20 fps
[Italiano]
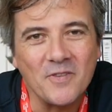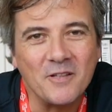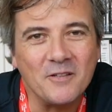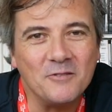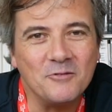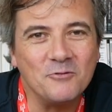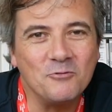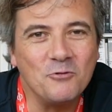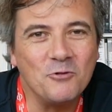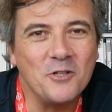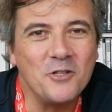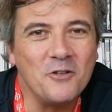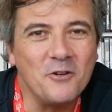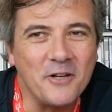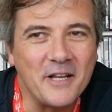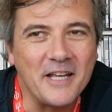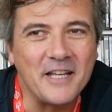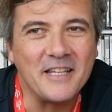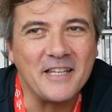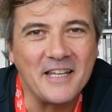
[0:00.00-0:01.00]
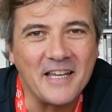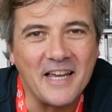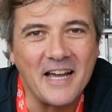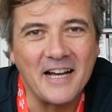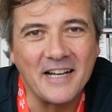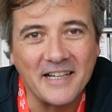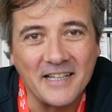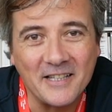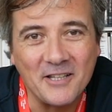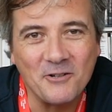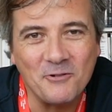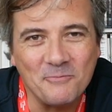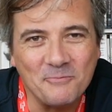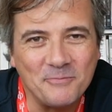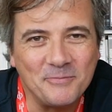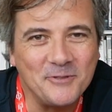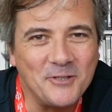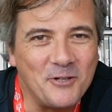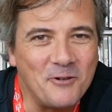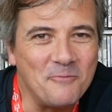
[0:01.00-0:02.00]
duri d'orecchie e anche di,
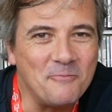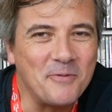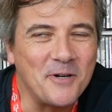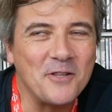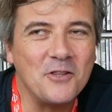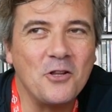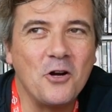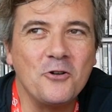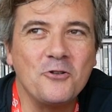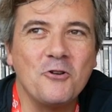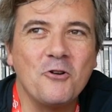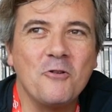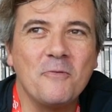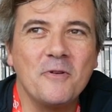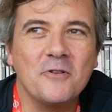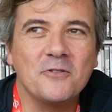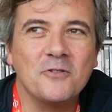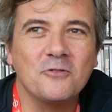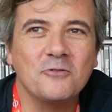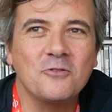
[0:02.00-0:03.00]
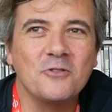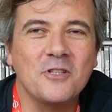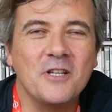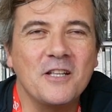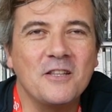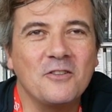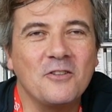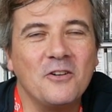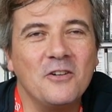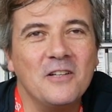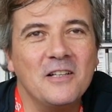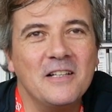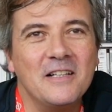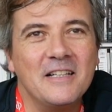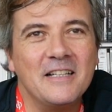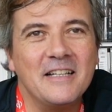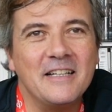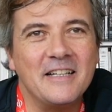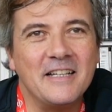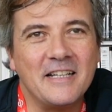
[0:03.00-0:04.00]
di comprendonio come il sottoscritto
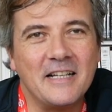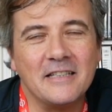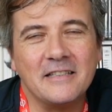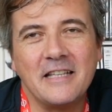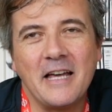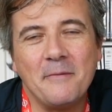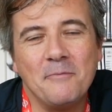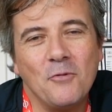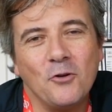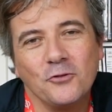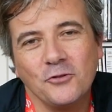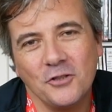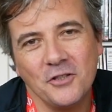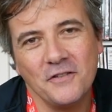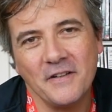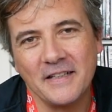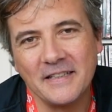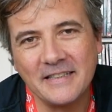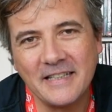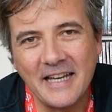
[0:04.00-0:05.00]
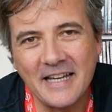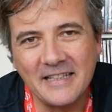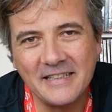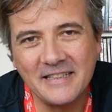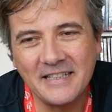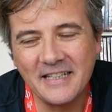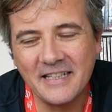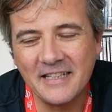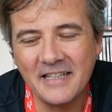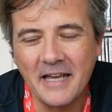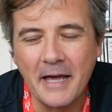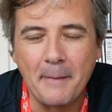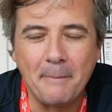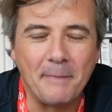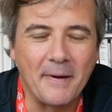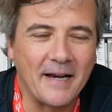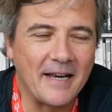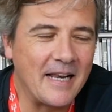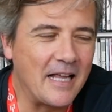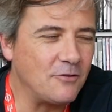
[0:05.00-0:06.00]
in realtà è molto divertente, è
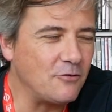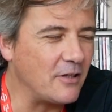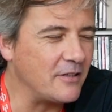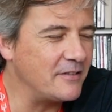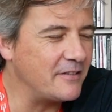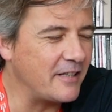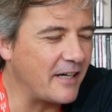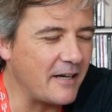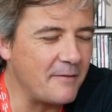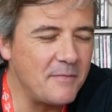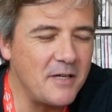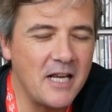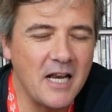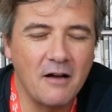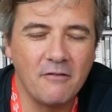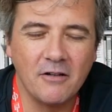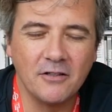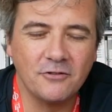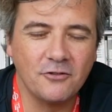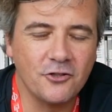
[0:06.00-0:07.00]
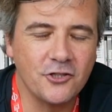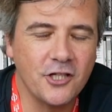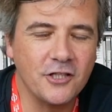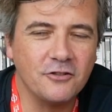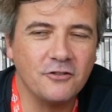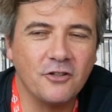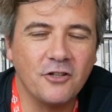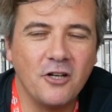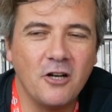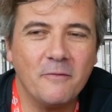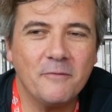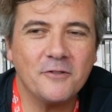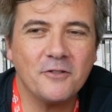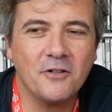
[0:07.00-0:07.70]
parlato a 3400 km